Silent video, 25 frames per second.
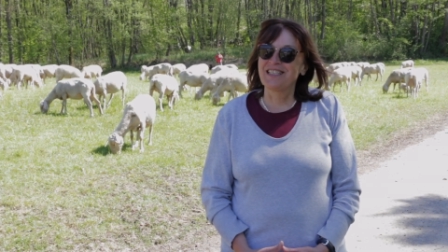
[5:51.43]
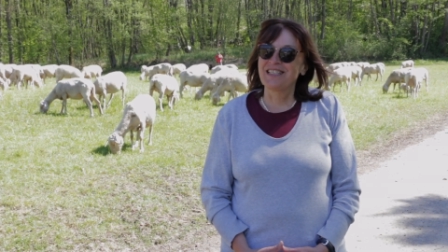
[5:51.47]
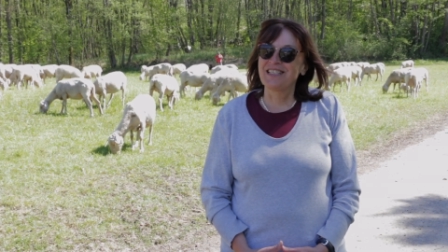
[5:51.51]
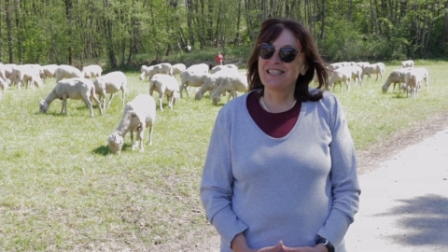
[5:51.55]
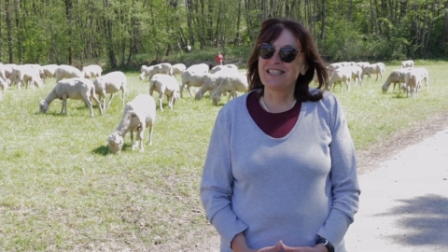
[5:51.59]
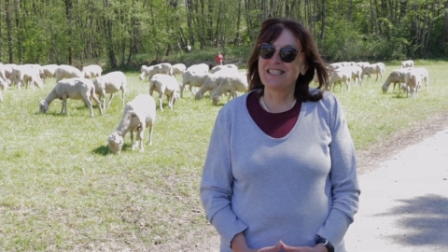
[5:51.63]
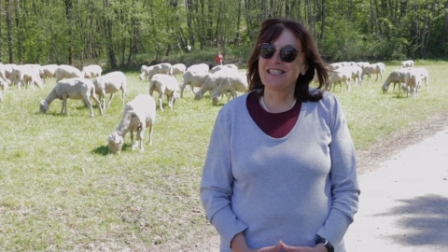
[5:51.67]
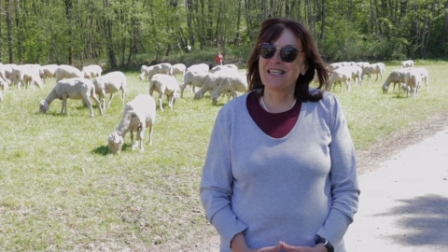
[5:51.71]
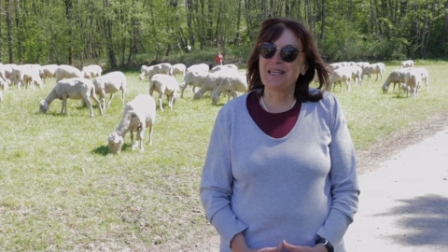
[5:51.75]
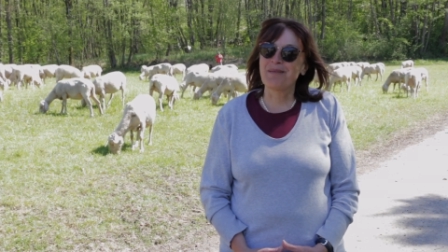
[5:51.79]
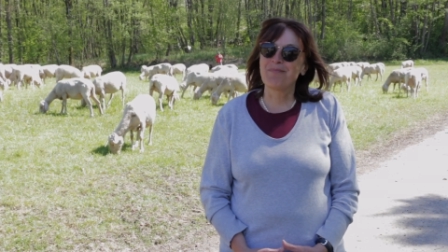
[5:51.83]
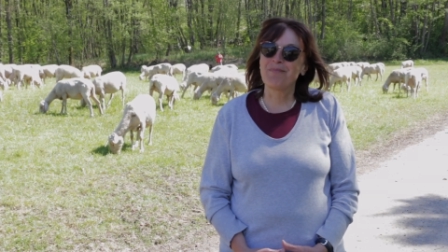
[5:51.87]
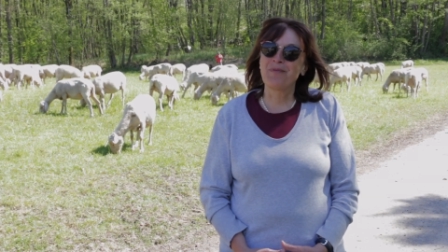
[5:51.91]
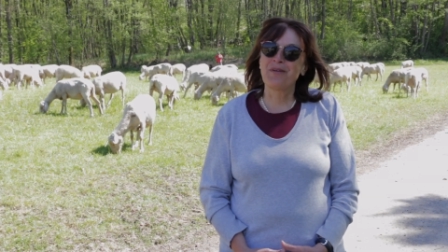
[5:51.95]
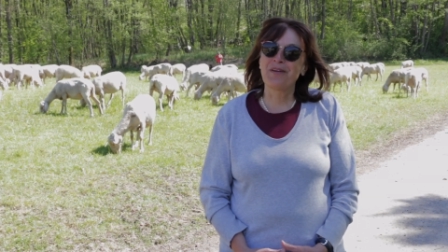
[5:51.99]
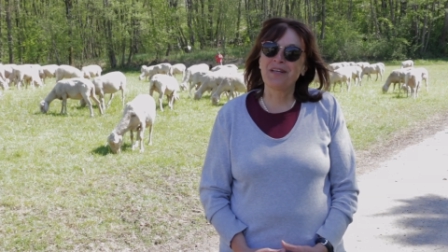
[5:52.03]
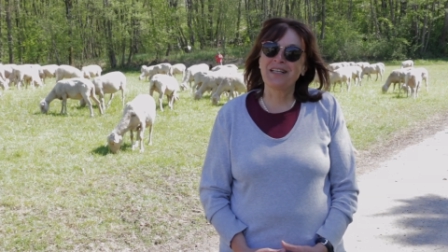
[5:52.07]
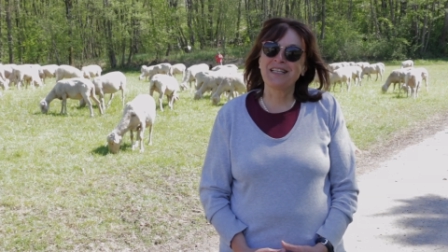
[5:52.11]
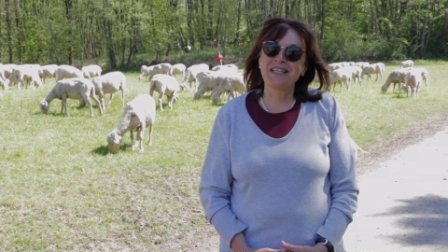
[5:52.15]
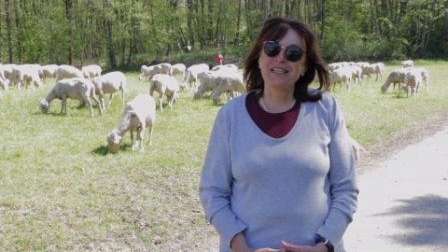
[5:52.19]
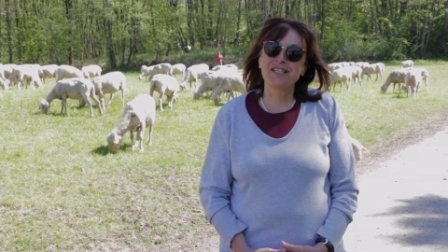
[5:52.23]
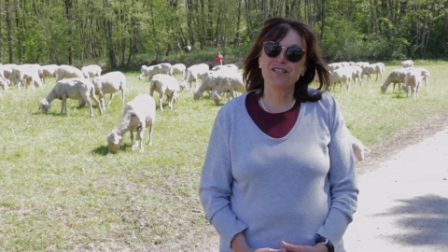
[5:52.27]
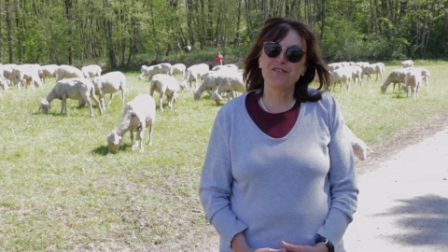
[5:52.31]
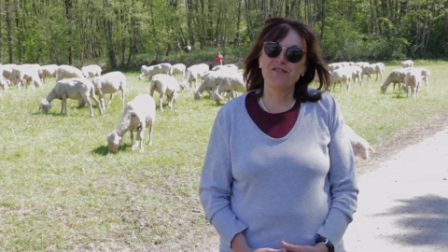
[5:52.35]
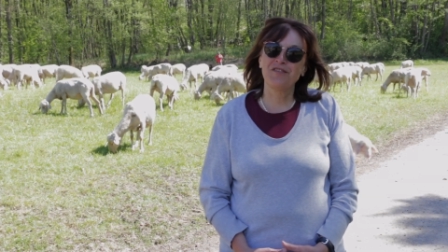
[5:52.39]
dass sich
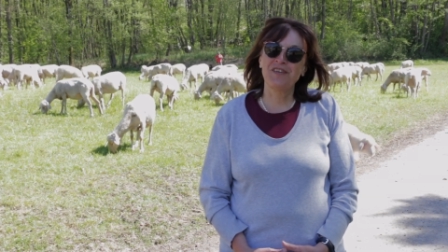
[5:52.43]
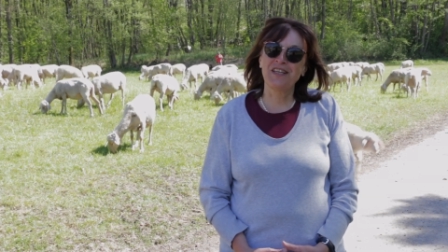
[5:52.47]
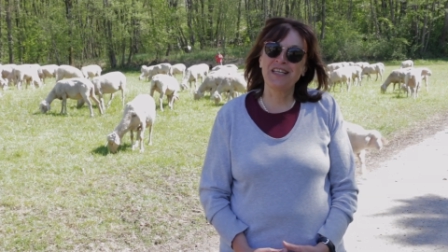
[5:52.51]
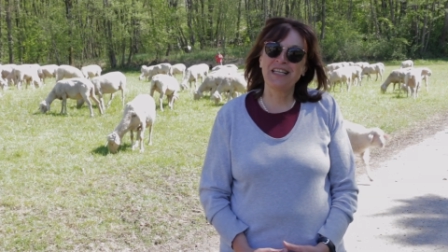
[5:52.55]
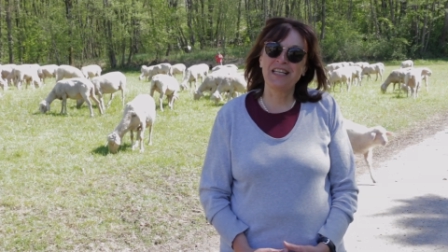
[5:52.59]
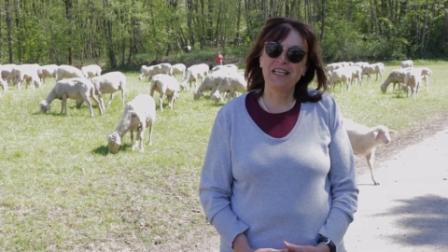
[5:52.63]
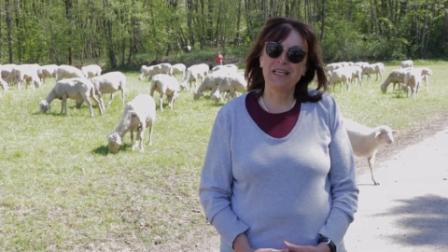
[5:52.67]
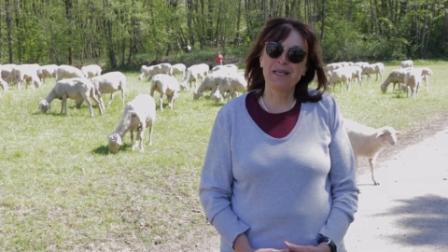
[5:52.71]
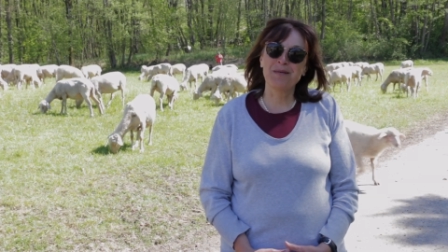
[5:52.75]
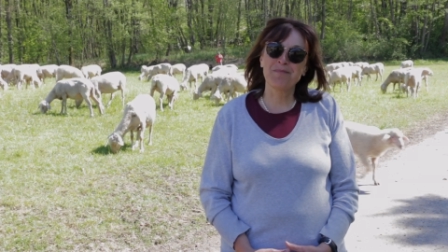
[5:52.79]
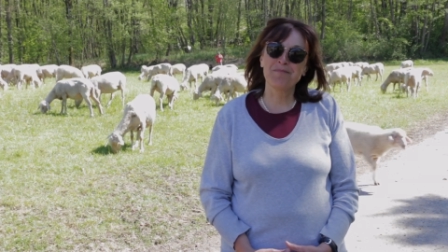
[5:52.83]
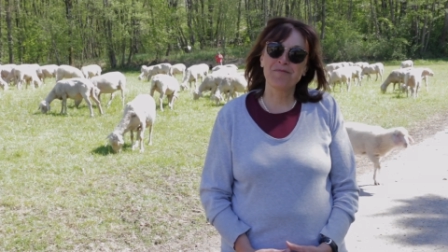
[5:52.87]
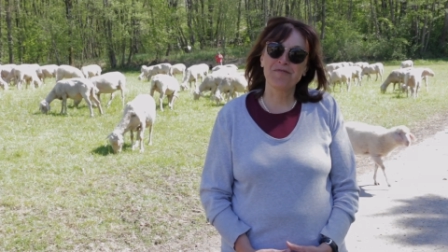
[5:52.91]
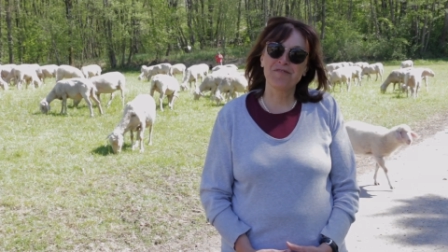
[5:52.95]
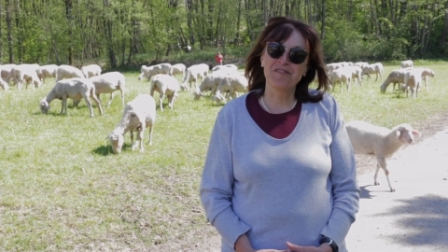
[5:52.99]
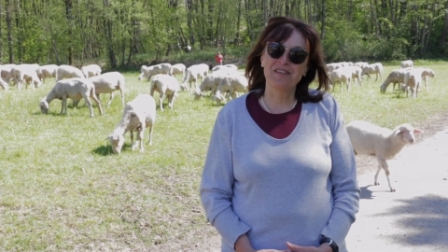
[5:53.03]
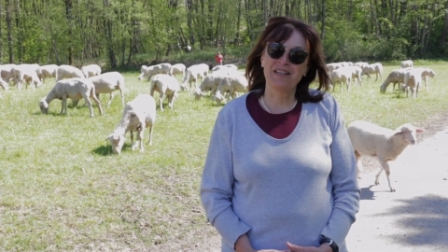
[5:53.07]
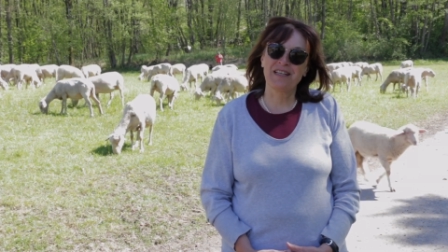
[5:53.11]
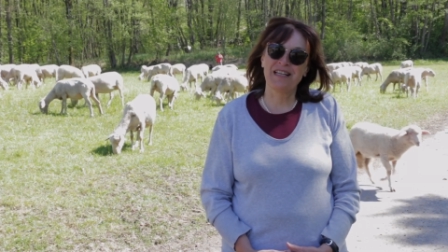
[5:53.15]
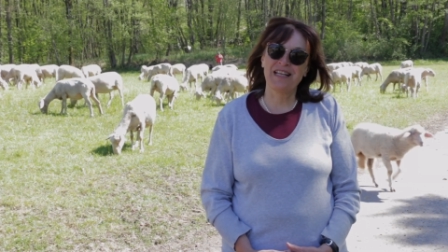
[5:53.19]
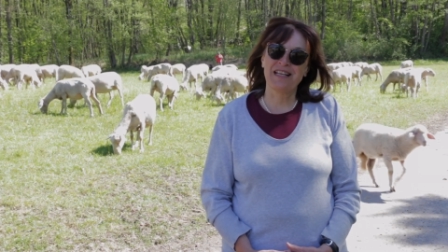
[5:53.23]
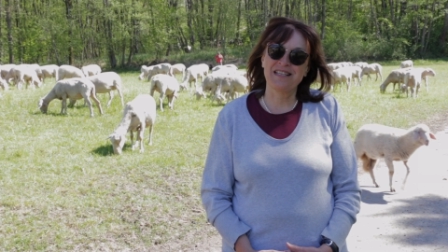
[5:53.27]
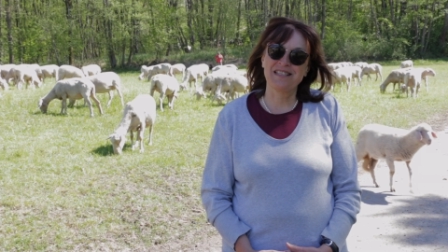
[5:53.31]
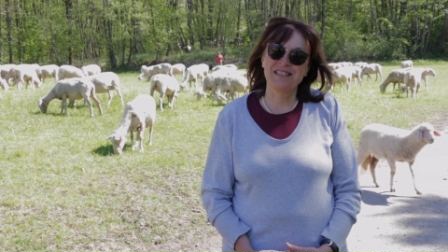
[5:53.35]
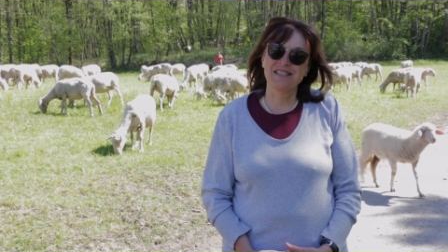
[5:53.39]
möglichst viele impfen
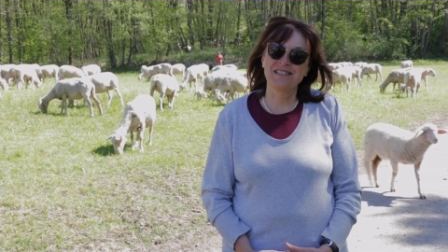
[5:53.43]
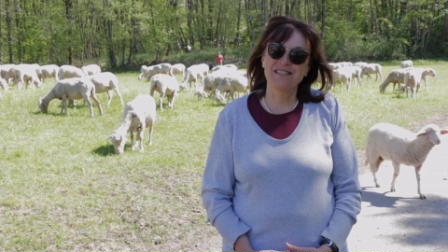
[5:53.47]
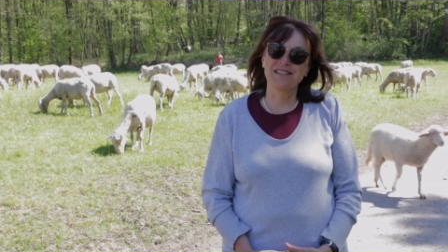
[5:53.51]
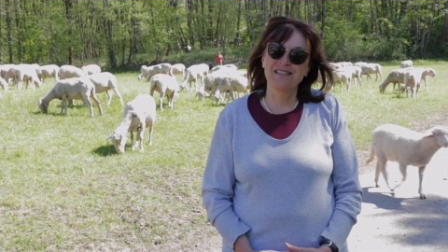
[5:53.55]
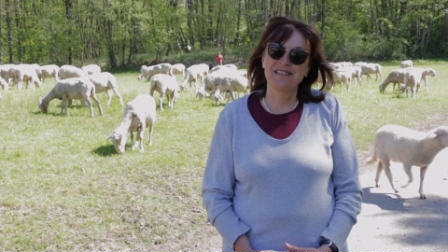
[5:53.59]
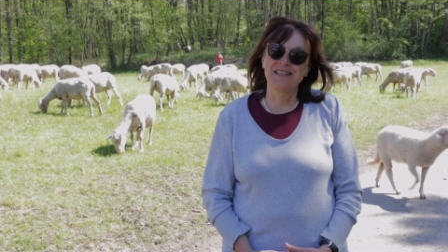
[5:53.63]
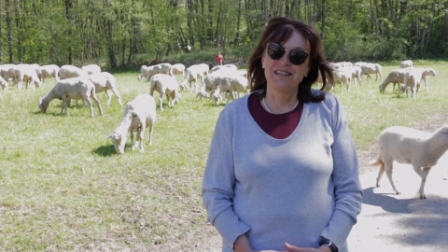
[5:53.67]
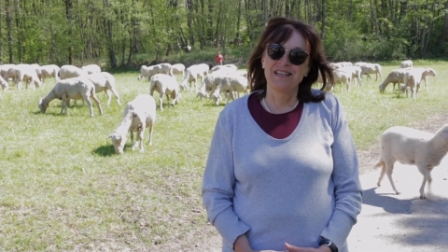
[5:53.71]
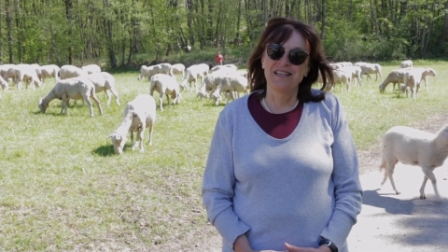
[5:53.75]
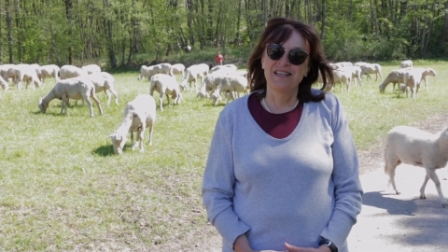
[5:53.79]
lassen,